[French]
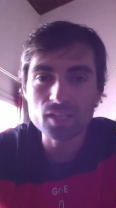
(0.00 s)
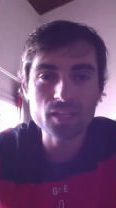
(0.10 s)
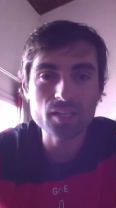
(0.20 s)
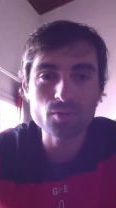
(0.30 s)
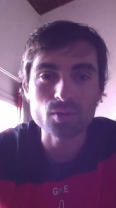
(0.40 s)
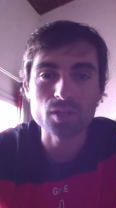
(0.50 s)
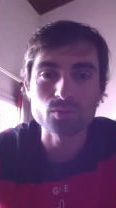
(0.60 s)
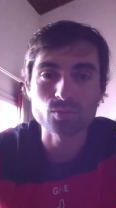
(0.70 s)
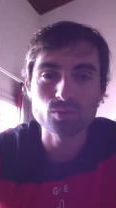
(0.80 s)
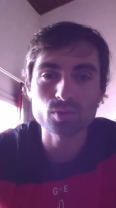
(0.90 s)
Et voilà,
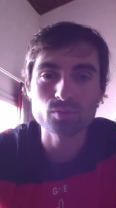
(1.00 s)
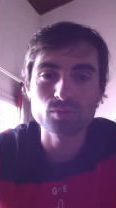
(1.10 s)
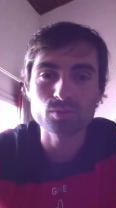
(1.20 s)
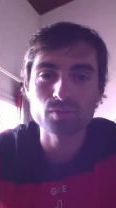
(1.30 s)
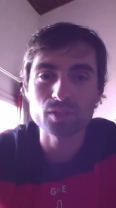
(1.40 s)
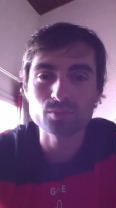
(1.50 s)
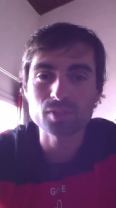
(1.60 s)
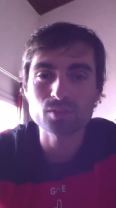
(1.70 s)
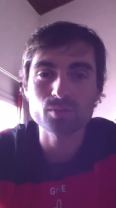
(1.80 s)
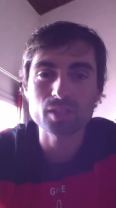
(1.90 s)
donc je suis sûr que vous trouverez tout
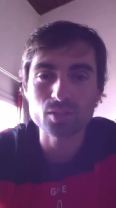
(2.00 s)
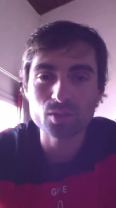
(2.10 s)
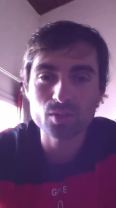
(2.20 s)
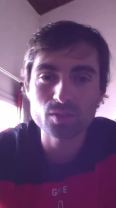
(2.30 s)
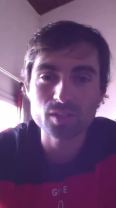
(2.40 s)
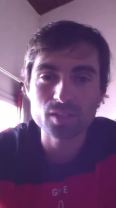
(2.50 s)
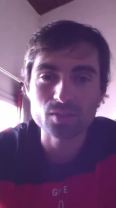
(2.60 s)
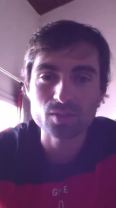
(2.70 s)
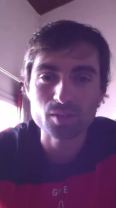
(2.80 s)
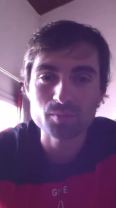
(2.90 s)
ça sur e-run et
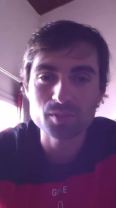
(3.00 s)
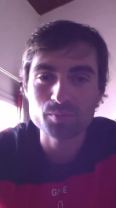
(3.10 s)
qu'un petit